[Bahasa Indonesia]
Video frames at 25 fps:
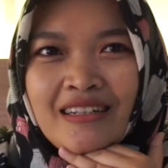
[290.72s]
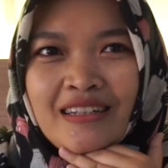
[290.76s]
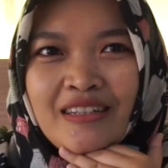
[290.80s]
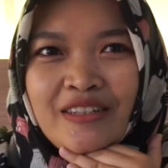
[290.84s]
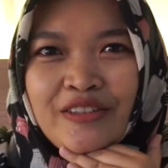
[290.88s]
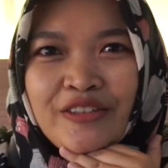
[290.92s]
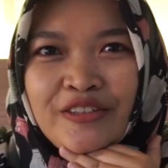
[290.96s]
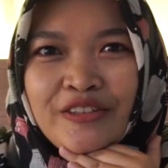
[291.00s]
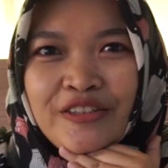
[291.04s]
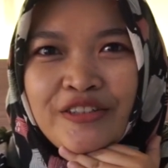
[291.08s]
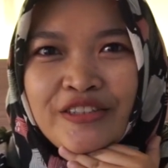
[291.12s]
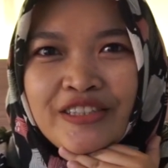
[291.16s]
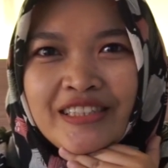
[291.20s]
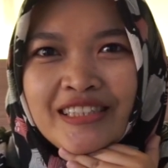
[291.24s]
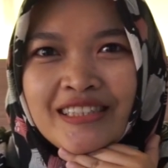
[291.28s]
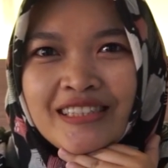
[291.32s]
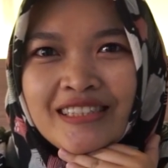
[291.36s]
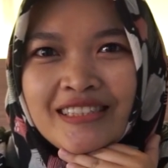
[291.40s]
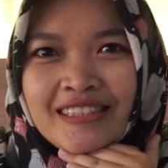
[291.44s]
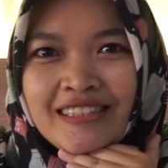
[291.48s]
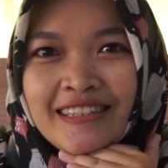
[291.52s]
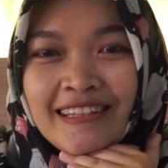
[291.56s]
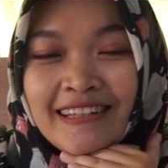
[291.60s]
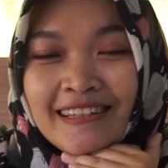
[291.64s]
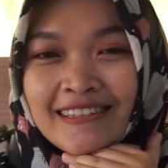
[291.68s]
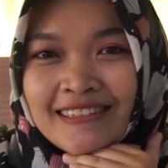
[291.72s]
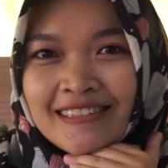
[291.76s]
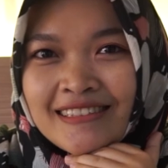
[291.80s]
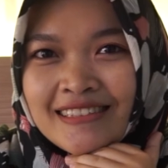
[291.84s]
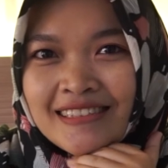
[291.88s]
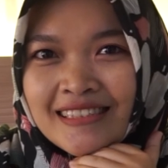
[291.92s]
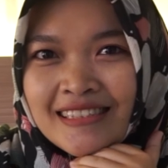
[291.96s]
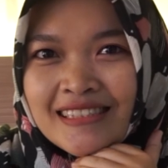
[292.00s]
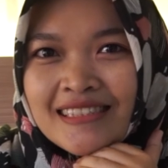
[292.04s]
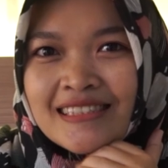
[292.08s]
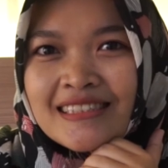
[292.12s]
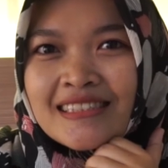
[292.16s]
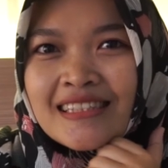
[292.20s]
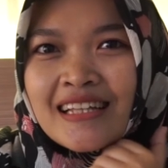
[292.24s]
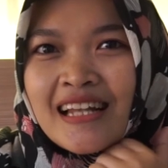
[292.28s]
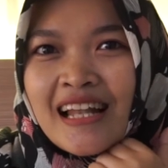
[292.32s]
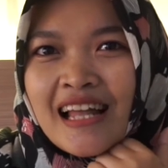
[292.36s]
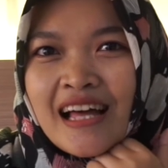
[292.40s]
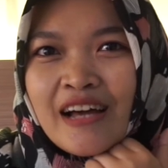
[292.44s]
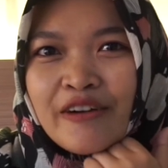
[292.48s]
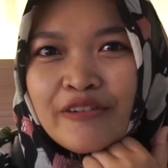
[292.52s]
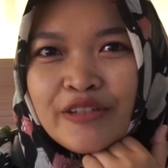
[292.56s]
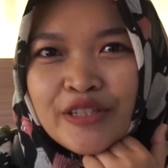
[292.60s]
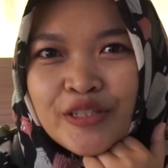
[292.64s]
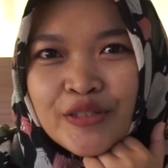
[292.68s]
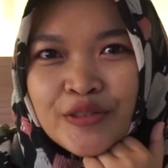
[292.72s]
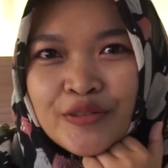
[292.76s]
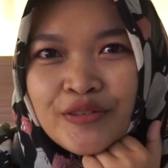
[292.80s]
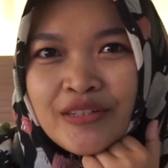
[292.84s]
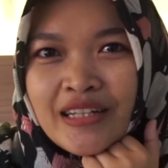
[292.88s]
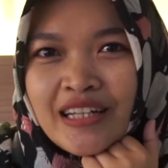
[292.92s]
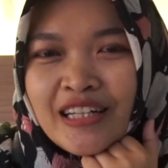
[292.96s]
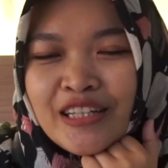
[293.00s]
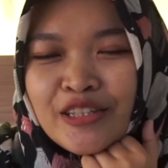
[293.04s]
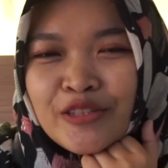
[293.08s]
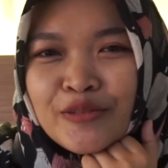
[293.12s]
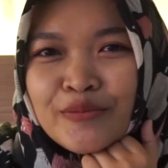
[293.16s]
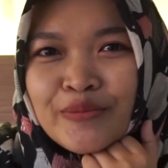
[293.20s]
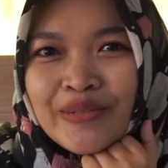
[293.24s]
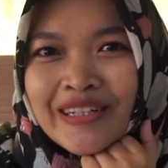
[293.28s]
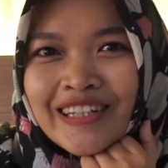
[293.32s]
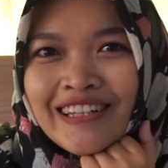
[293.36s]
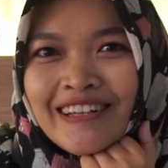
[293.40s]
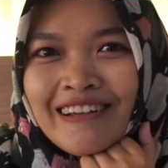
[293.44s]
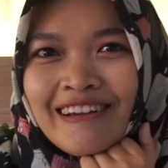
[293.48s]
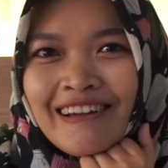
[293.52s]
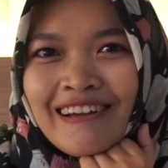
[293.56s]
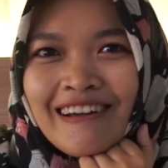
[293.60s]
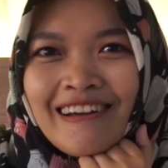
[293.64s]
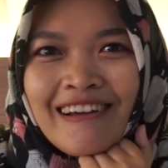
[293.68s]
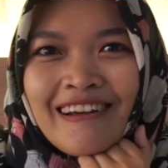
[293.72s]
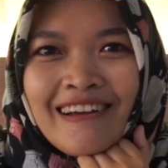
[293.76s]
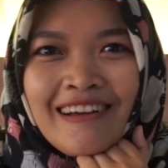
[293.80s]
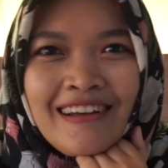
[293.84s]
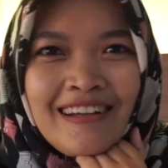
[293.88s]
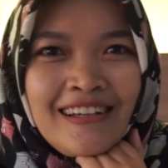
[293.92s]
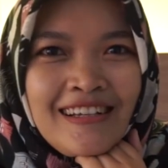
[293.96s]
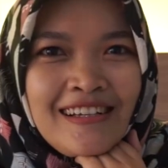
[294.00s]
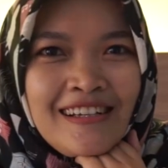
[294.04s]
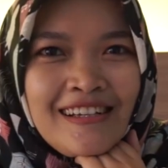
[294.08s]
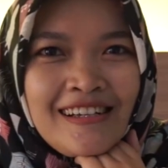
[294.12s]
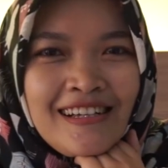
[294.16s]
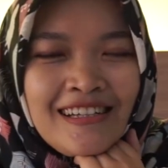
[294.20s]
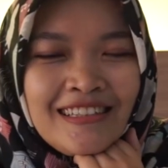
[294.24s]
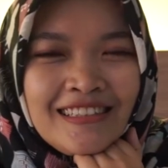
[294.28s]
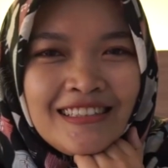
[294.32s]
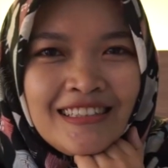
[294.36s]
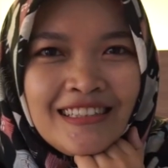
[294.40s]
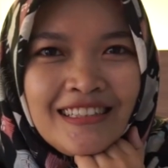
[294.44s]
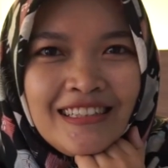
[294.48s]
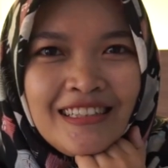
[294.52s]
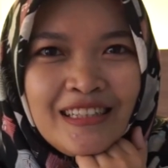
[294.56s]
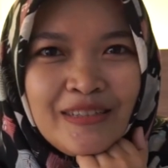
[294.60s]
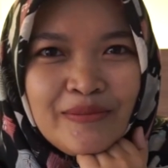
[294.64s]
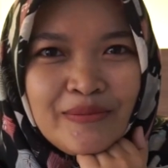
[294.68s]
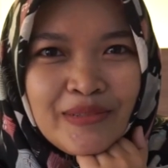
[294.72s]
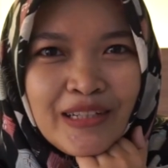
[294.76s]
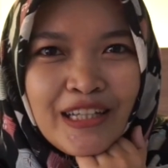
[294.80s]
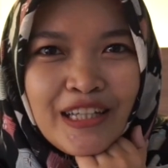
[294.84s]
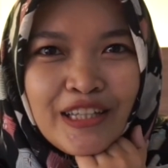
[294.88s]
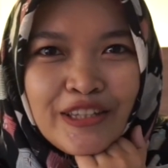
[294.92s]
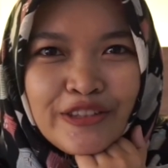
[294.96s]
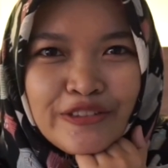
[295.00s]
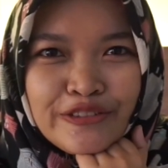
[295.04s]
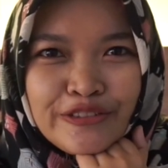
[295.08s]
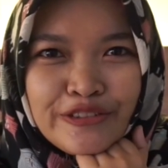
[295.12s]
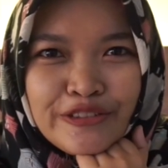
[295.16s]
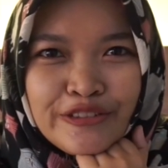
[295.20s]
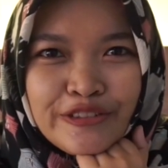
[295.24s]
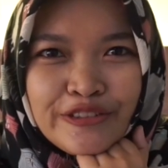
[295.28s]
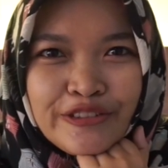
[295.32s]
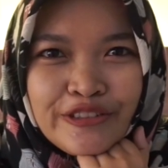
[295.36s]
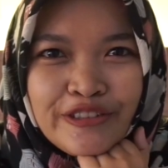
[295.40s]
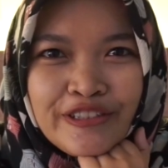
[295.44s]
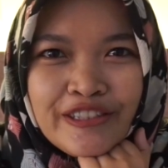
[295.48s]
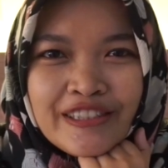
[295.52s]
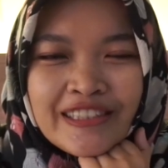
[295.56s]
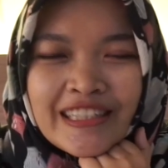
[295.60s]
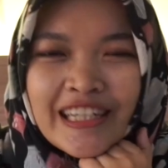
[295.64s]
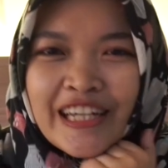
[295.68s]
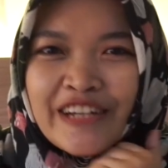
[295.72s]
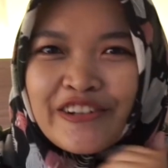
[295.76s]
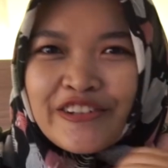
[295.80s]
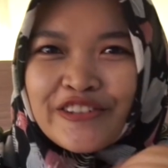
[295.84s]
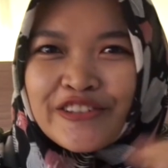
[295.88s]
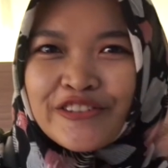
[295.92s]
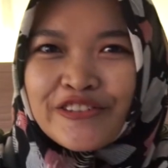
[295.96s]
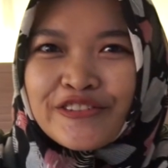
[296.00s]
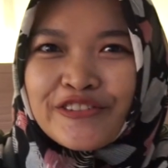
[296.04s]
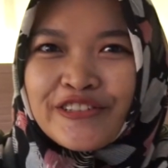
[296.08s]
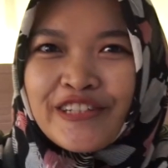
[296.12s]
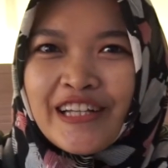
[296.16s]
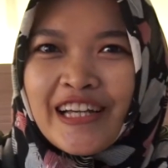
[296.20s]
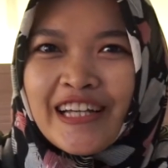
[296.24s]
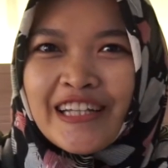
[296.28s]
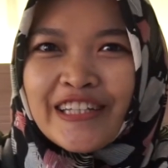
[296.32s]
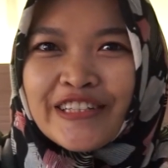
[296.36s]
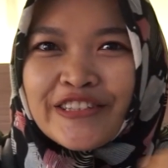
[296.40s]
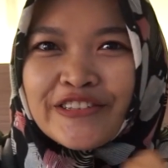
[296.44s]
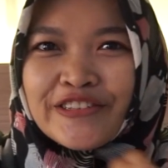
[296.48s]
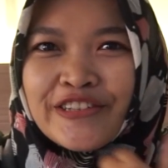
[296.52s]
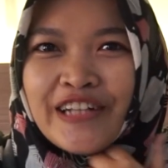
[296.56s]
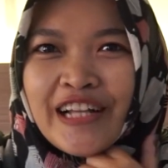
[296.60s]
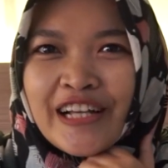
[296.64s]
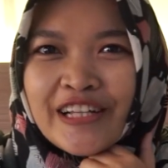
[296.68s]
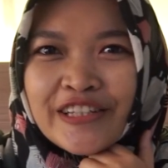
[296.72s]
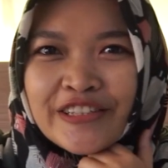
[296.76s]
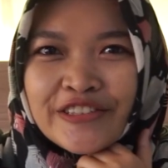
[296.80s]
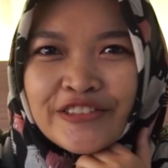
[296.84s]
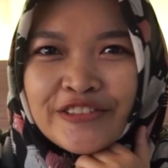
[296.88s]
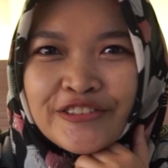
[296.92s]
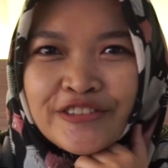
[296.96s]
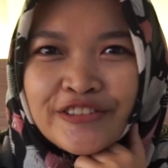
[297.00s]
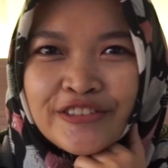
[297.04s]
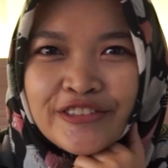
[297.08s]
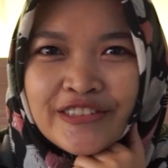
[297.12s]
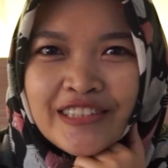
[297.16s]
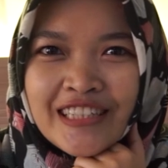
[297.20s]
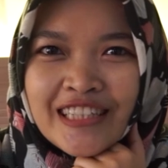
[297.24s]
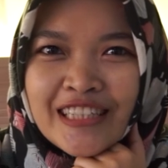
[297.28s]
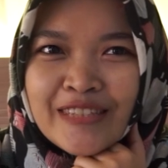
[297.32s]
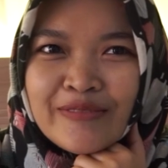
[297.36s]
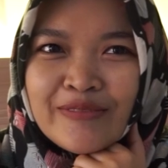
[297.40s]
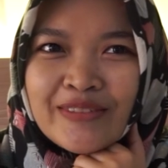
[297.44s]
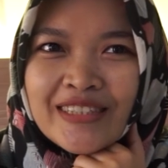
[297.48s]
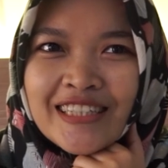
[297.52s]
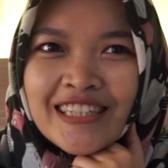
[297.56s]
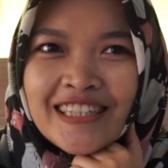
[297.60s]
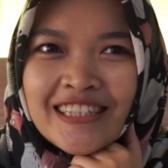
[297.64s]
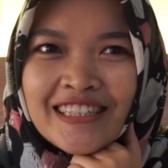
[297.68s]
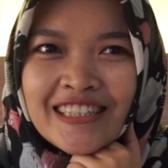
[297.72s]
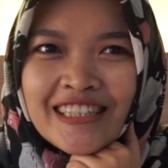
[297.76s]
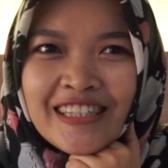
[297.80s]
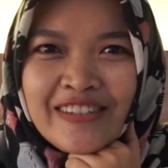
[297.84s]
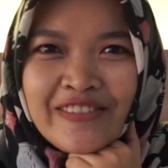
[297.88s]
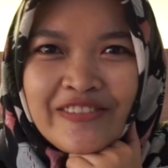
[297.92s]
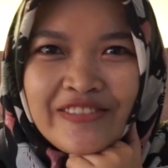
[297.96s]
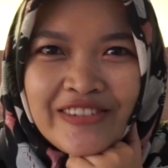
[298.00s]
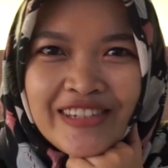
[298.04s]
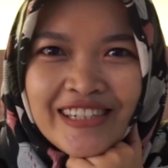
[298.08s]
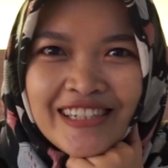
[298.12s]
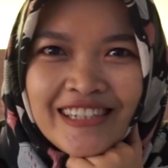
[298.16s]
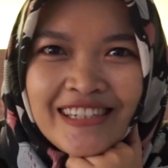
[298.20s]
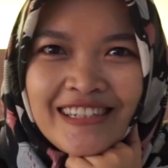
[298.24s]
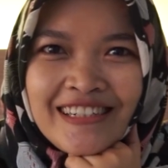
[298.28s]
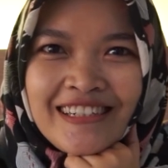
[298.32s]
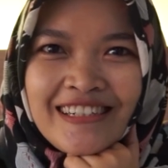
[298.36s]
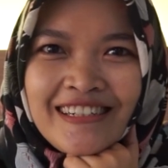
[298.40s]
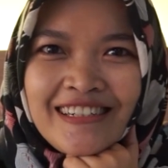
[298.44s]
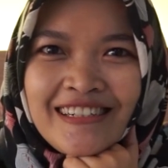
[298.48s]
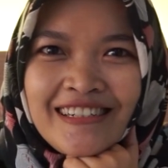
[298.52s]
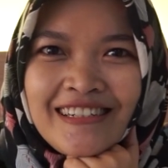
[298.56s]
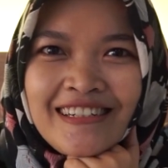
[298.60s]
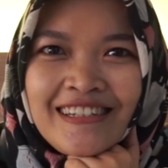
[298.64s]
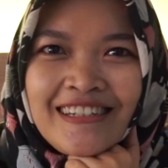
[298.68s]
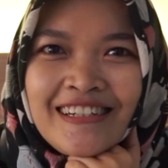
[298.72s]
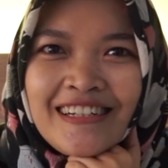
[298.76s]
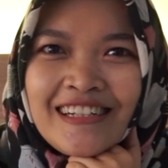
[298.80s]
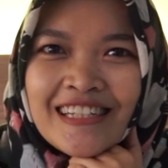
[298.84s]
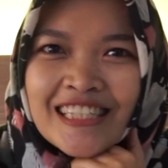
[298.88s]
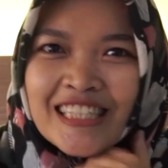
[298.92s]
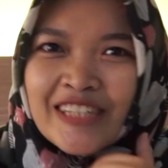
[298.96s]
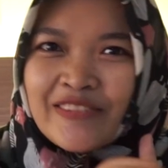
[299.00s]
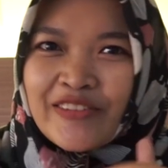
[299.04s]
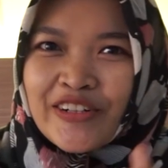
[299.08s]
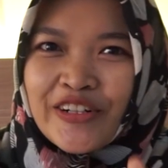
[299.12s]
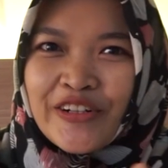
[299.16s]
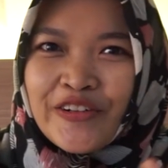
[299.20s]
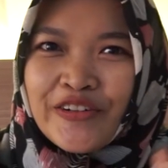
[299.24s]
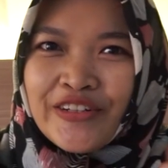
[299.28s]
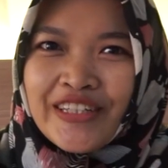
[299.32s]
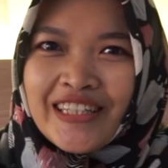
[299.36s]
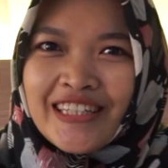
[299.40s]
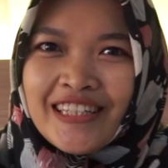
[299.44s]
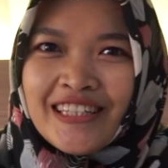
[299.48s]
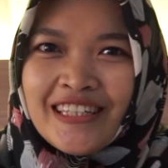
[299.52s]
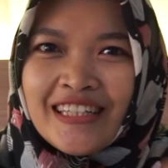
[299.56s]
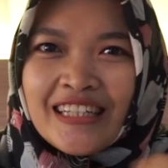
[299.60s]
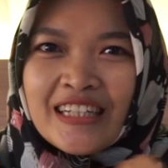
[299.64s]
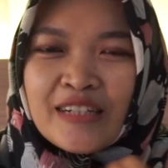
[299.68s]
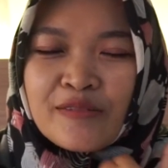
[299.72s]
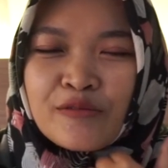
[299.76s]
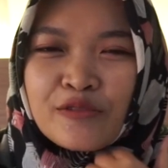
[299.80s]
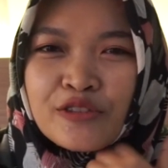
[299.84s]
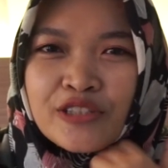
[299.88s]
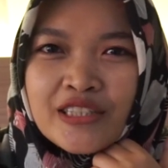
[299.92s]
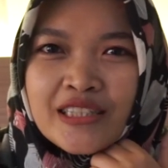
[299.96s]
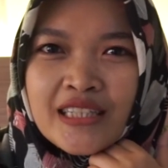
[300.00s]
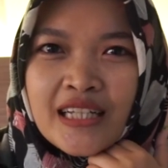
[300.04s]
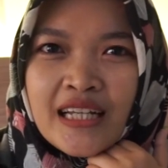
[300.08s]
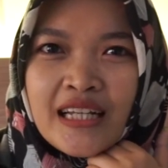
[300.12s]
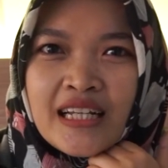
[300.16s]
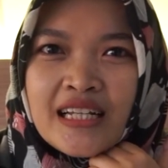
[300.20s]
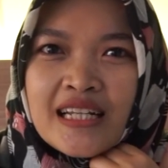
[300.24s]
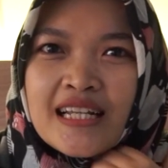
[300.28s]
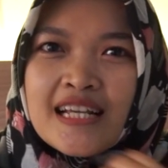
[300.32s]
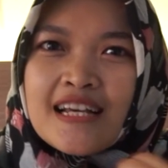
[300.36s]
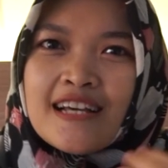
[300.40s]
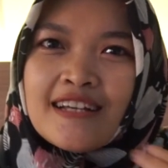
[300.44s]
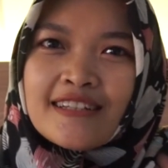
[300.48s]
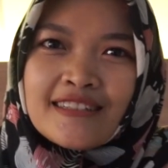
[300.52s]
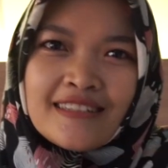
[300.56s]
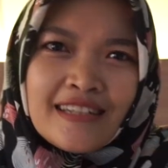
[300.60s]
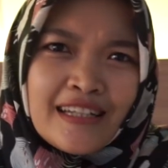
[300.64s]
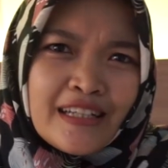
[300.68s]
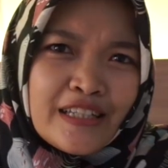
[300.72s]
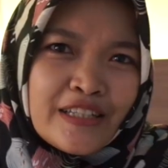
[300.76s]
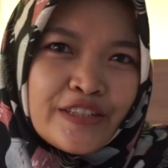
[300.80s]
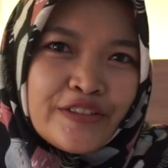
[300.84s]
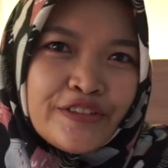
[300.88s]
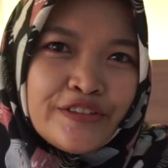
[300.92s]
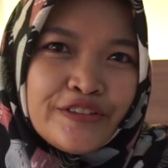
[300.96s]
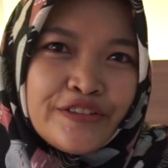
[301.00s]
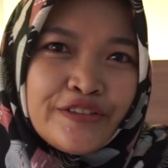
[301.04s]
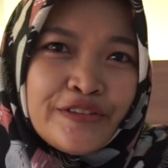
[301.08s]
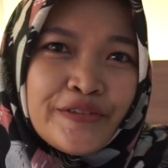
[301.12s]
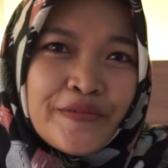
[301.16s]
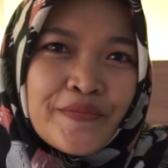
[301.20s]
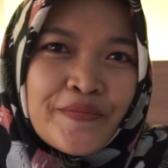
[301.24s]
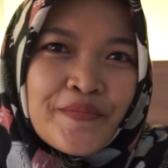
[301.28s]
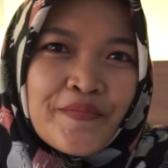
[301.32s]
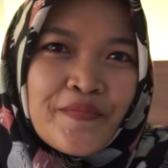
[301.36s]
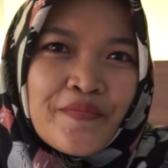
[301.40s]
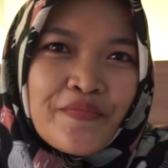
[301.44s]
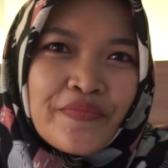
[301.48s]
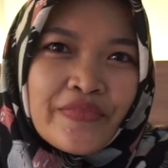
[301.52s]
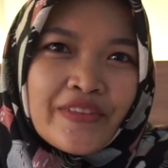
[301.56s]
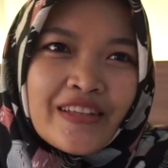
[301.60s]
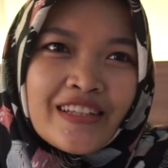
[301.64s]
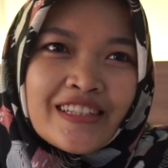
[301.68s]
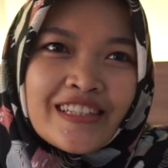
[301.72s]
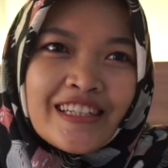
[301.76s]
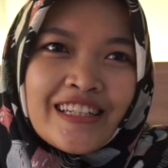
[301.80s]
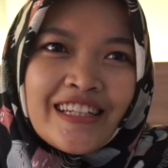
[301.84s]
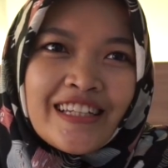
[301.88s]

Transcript: lulus tesis setelah wisuda itu menikah jadi begitu saya wisuda itu langsung ditemenin sama sama doi kemudian setelah itu saya